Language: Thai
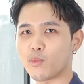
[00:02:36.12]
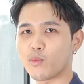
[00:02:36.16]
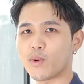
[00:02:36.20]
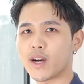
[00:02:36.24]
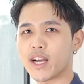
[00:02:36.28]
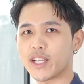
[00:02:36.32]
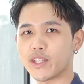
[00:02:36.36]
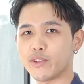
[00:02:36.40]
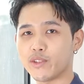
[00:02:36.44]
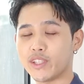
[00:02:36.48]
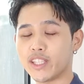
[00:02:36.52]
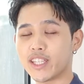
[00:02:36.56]
ผม
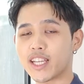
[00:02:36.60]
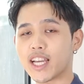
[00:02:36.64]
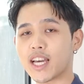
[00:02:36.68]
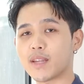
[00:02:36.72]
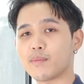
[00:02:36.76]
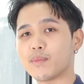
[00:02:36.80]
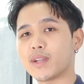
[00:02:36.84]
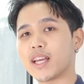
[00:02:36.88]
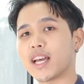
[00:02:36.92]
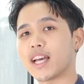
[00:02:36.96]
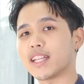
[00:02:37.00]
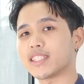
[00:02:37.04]
ว่าอยู่ที่กา
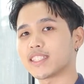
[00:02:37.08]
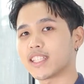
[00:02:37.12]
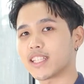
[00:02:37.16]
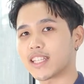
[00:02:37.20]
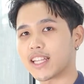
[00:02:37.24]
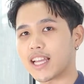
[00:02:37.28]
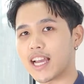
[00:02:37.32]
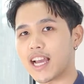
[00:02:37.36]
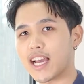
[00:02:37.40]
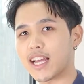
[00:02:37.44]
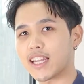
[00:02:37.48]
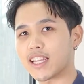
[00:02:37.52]
รบริหารจั
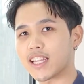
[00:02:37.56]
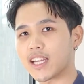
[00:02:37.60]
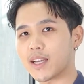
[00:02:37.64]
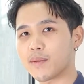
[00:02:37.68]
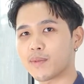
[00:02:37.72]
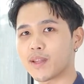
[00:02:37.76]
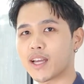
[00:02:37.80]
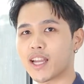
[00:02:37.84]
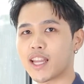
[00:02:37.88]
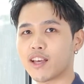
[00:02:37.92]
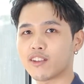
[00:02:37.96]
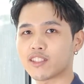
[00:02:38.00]
ดการนะครั
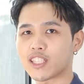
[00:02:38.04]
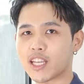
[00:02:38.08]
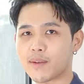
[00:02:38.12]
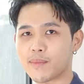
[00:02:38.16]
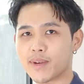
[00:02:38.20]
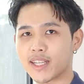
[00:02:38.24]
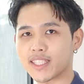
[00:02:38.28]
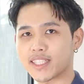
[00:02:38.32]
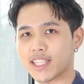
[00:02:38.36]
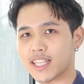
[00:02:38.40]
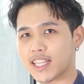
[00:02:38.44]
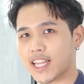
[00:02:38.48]
บถ้าเราสา
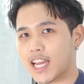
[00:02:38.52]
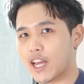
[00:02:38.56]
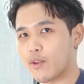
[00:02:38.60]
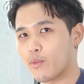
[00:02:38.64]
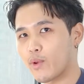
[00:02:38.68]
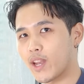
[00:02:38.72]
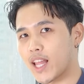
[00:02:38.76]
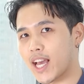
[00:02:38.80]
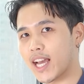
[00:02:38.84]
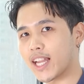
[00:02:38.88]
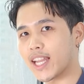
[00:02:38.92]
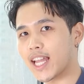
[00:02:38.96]
มารถจัดการ
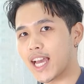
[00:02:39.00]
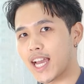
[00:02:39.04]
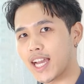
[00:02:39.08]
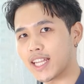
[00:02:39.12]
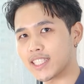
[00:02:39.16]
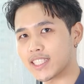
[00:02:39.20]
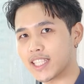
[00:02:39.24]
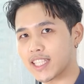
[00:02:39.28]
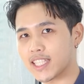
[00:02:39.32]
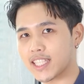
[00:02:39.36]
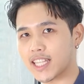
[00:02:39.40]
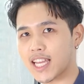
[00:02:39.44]
เวลาได้
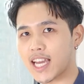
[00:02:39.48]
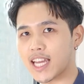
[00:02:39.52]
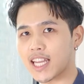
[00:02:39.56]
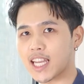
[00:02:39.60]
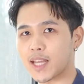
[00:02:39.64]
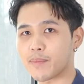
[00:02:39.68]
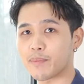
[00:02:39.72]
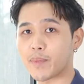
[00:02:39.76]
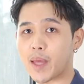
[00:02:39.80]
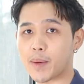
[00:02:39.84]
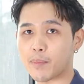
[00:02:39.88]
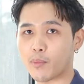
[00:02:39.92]
จัดการ
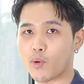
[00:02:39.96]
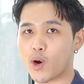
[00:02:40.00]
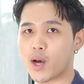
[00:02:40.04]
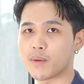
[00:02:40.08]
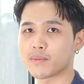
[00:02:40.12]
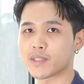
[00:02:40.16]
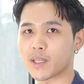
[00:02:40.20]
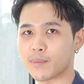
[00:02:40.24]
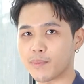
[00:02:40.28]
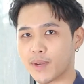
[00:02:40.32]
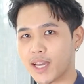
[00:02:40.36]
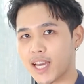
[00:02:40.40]
ลำดับควา
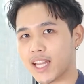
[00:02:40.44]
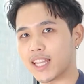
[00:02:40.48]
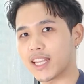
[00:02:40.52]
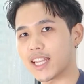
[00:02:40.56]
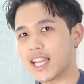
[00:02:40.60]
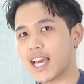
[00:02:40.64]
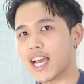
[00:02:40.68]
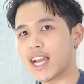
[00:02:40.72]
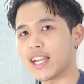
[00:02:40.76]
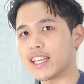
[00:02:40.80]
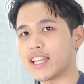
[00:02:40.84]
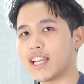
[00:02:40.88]
มสำคัญ
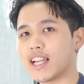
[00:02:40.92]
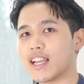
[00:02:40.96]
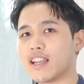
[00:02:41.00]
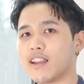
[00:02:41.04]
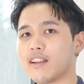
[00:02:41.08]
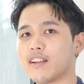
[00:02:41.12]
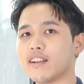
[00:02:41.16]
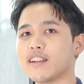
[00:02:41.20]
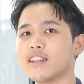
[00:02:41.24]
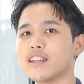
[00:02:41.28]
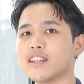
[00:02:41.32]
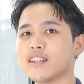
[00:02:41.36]
ได้เนี่ย
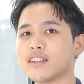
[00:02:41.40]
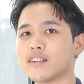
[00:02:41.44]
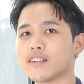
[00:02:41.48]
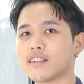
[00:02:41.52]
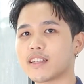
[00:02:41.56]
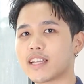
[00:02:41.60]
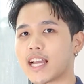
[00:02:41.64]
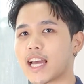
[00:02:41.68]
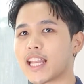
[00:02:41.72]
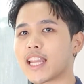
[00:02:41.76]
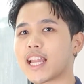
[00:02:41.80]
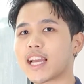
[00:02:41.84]

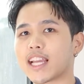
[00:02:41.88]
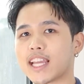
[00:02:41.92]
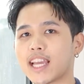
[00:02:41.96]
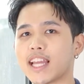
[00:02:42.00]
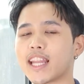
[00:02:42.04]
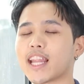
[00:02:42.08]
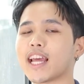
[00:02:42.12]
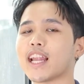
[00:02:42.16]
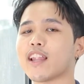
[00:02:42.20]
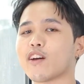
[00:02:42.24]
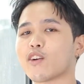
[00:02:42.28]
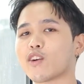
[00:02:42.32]
งานหนัก
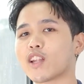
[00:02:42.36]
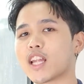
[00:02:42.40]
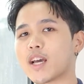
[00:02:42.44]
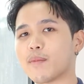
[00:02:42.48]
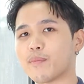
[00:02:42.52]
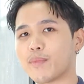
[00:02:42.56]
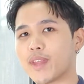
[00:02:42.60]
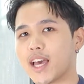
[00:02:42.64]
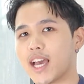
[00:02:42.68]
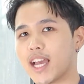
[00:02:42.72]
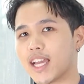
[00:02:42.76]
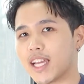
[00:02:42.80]
แค่ไหนเราก็
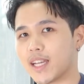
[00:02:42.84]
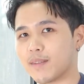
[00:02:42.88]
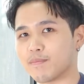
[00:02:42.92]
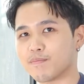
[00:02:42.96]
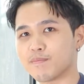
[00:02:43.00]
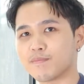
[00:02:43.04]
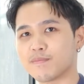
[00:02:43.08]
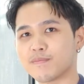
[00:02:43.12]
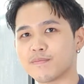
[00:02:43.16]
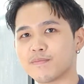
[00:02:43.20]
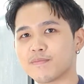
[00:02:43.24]
ทำได้ครับ